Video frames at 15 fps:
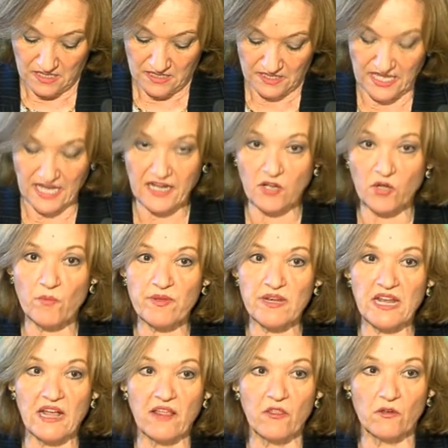Se ha
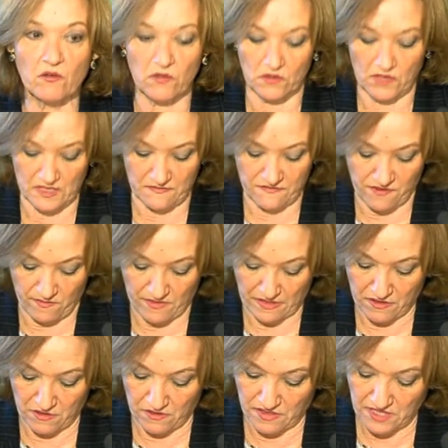recopilado
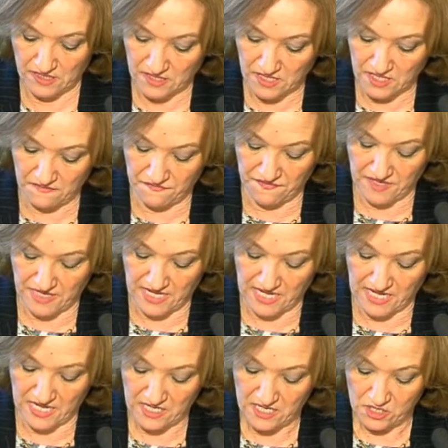información
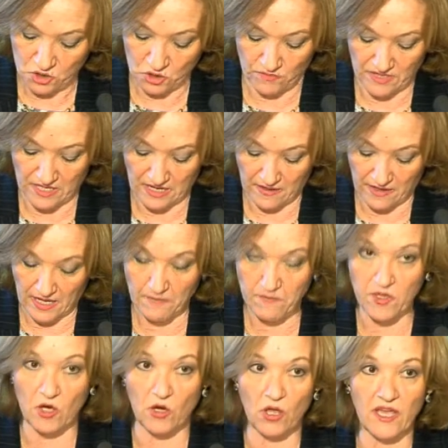científica sobre la
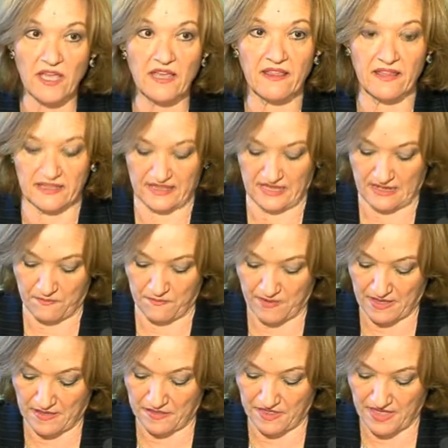biología de estas
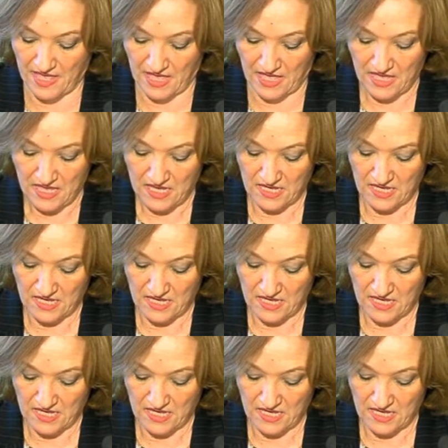especies